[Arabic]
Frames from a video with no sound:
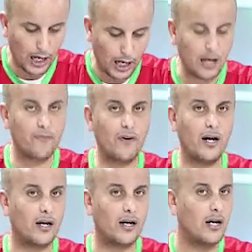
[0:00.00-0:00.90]

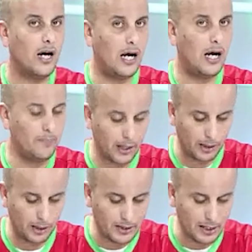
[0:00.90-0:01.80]
الفار
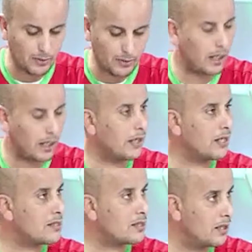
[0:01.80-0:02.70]
المغربي سمير
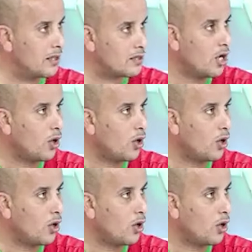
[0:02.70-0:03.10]
القزاز